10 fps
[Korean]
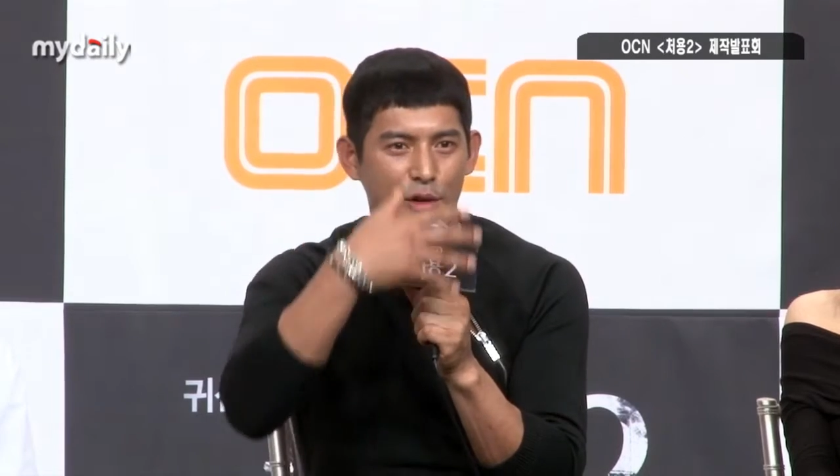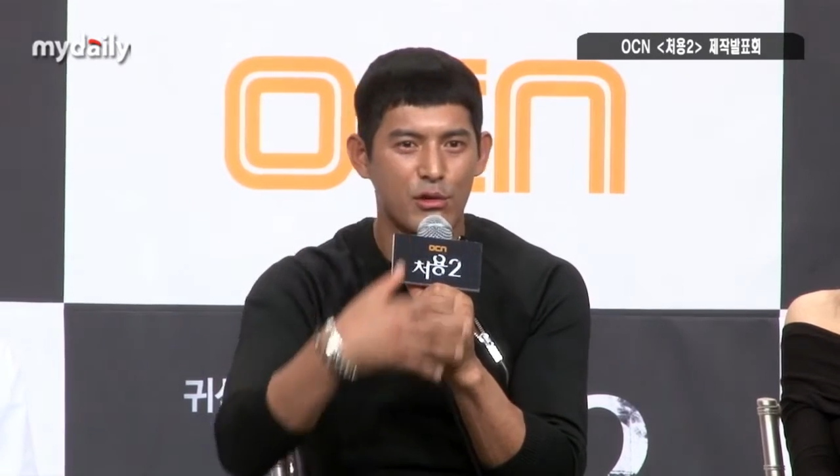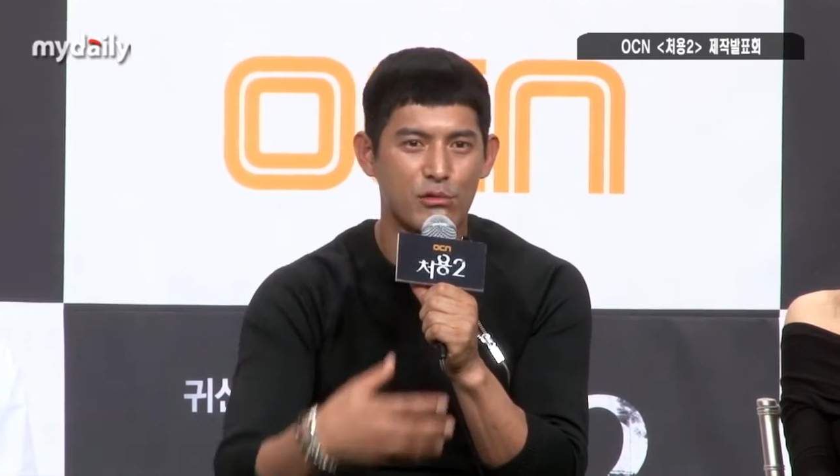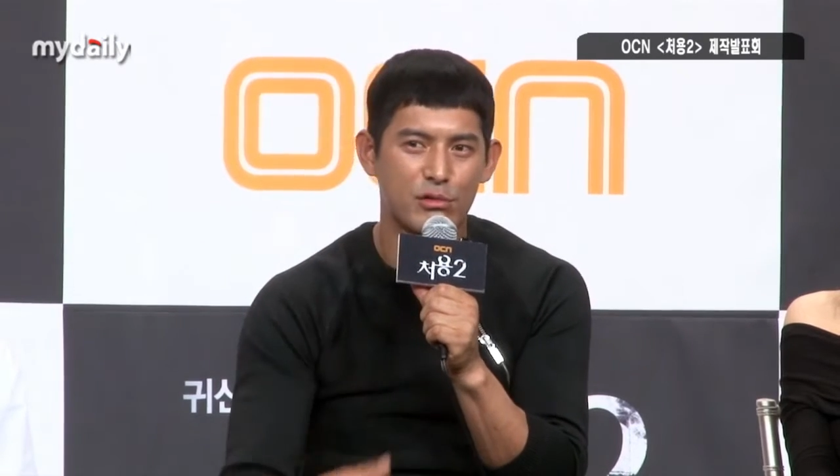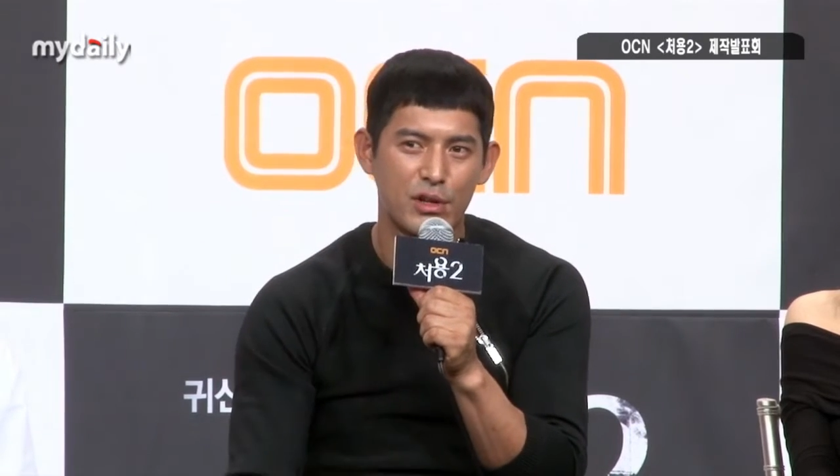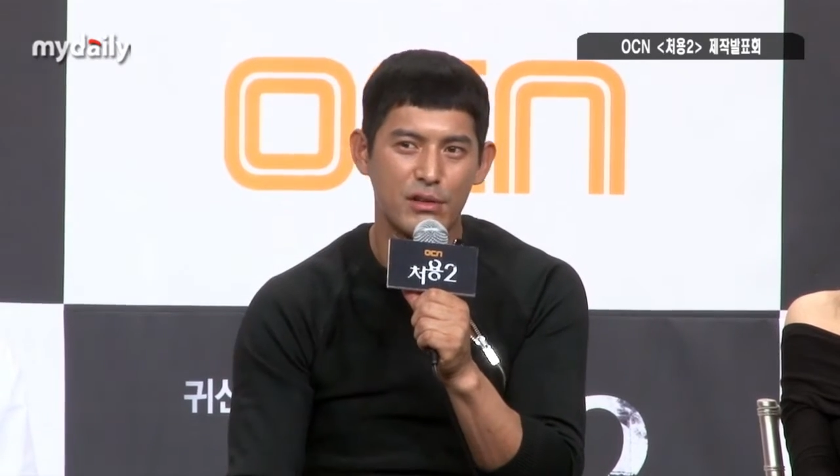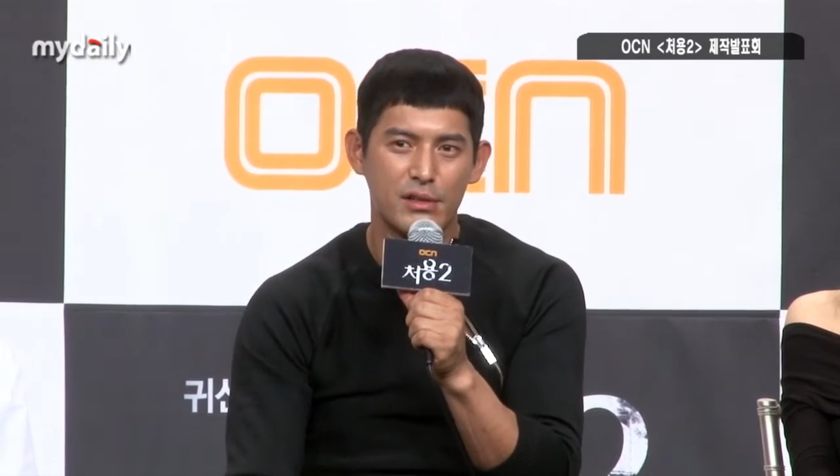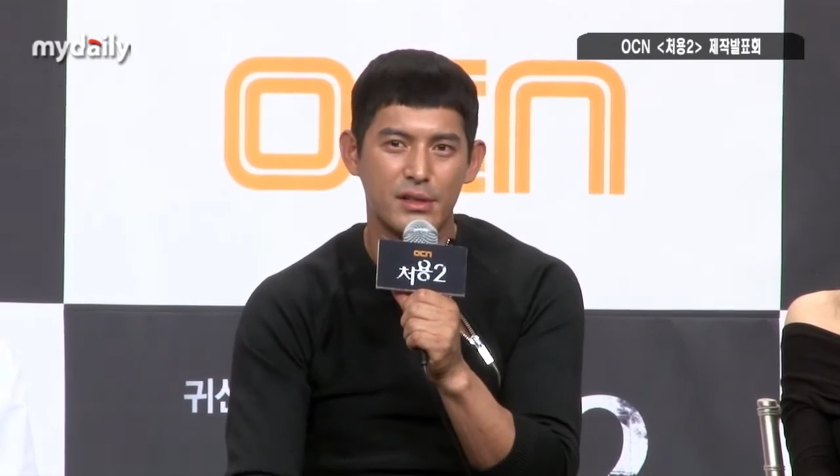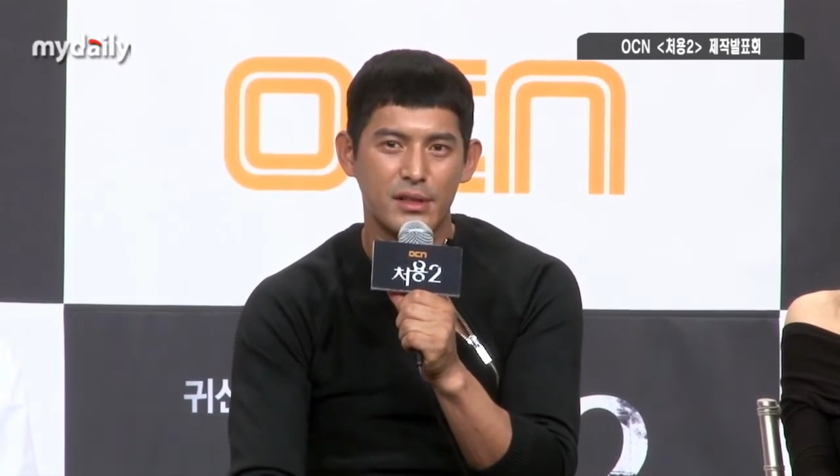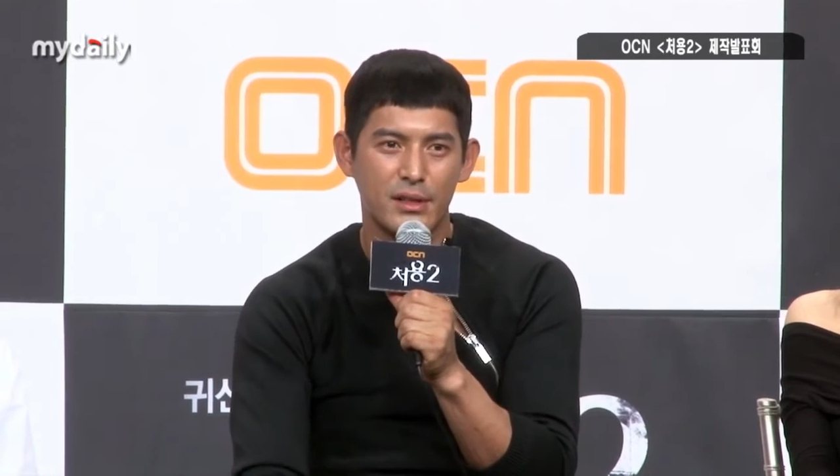얼굴
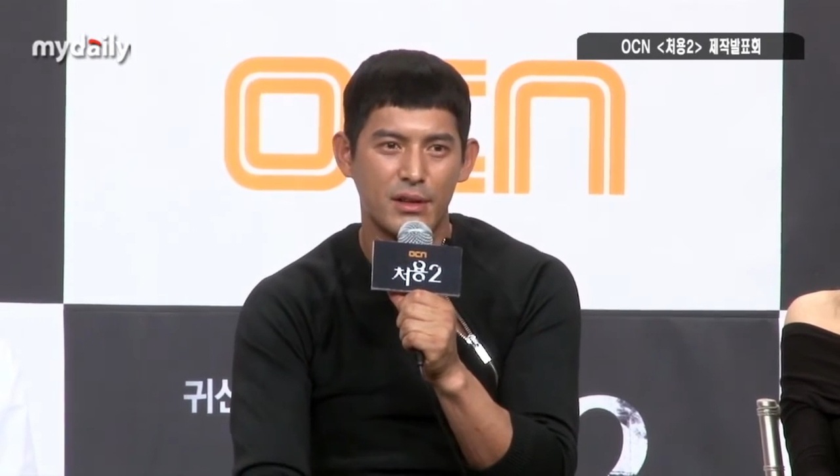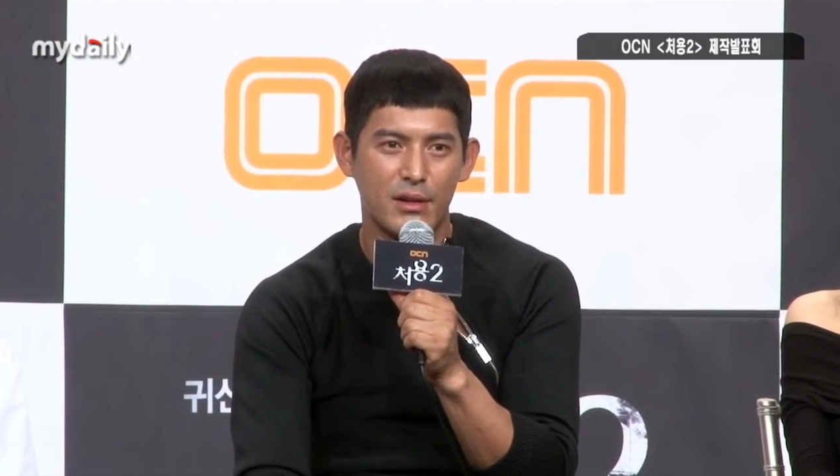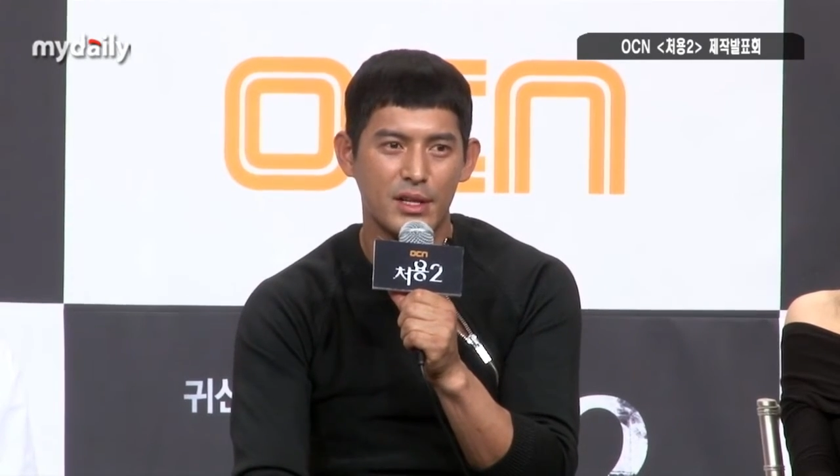선을 어,